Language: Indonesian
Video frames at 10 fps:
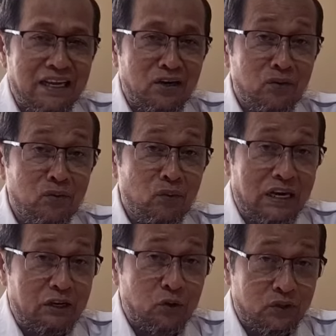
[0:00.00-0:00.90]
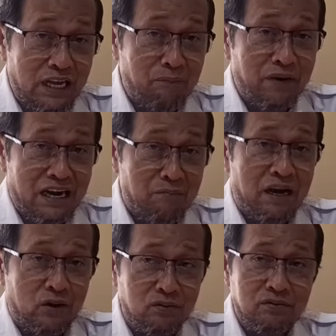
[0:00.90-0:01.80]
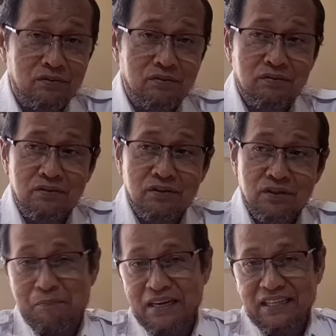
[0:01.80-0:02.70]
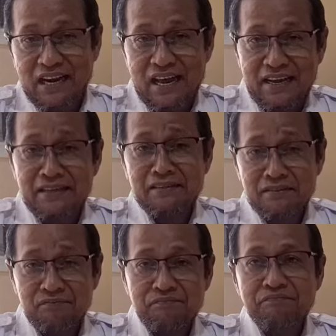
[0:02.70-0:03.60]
mantan wali kota Pekanbaru. Partai-partai lain